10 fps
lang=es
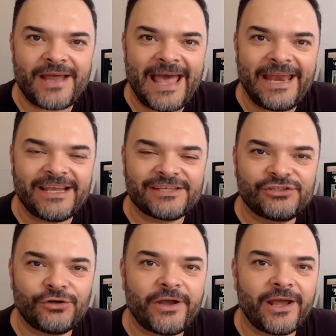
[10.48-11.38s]
Arena
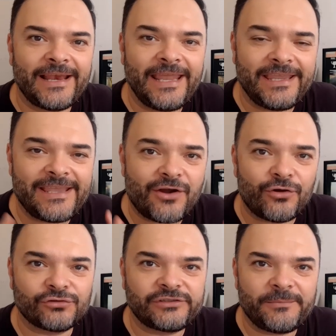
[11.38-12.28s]
Soccer League. Ya
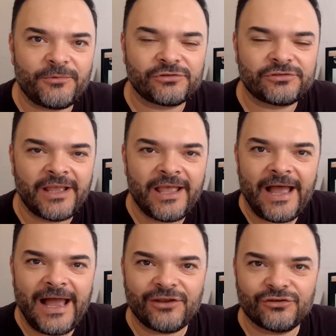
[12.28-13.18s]
conocemos
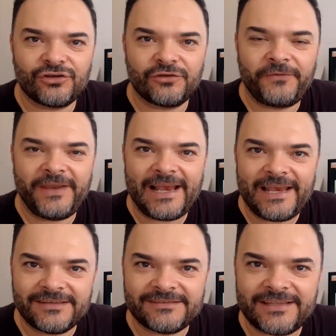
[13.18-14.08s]
a los dos
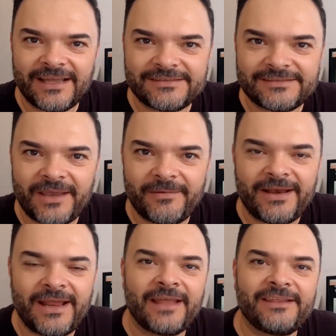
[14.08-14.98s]
finalistas que
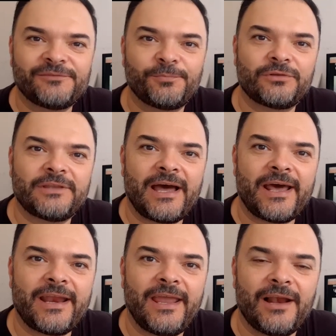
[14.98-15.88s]
van a
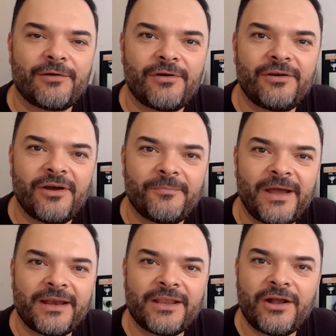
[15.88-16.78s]
disputar el
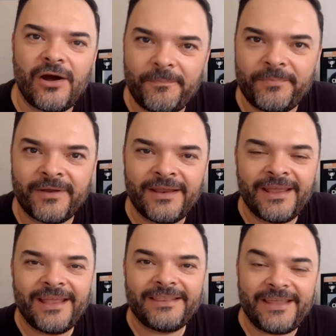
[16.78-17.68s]
Ron Cup
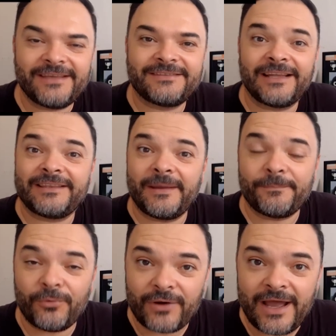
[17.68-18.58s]
de esta
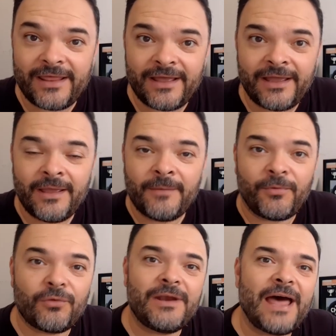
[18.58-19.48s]
temporada.
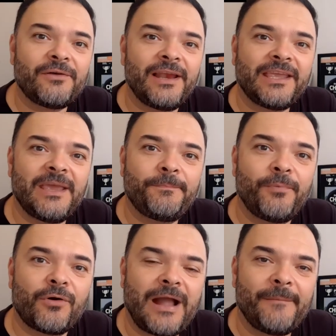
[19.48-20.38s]
Por un lado, el
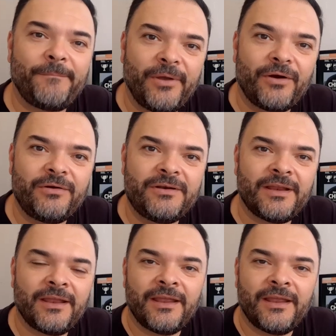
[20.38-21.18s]
equipo campeón